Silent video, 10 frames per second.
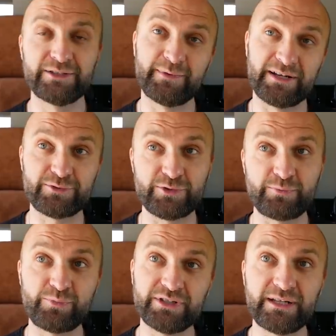No tak, już
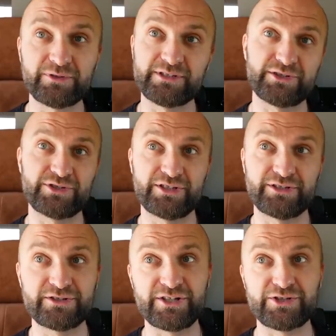z płynem to za
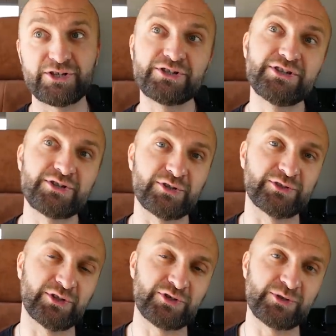za
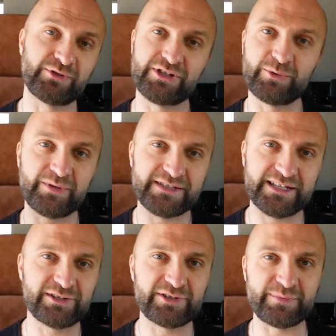60 groszy można umyć z
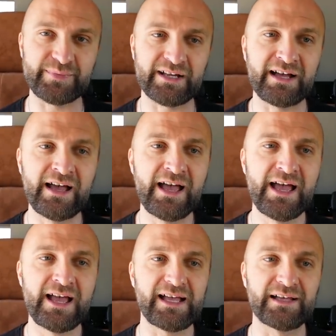całego kampera,
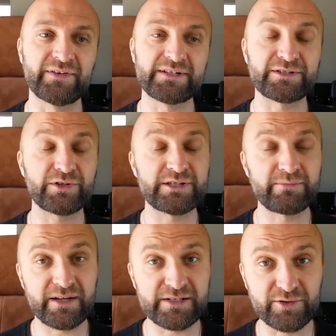e, więc to jest
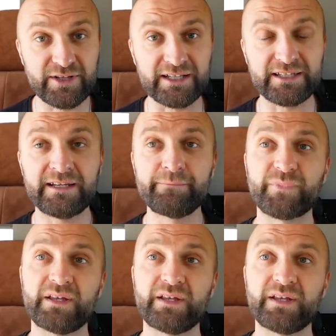bardzo tanie.